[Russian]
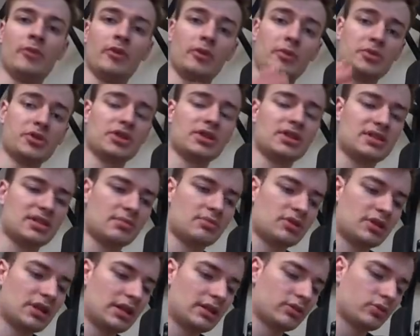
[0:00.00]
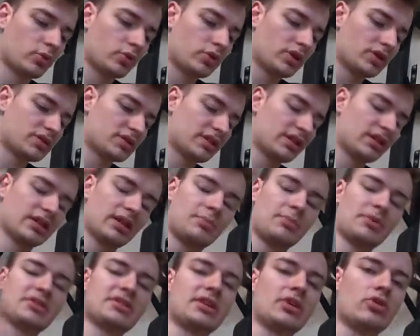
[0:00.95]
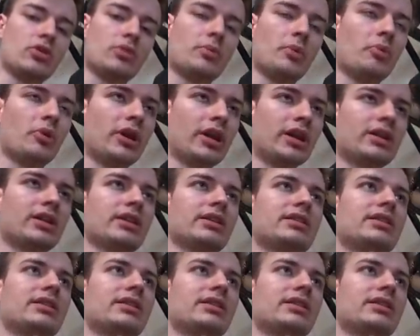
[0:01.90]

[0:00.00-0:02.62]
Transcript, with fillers: Вообще, на самом деле, турник стал капец какой популярный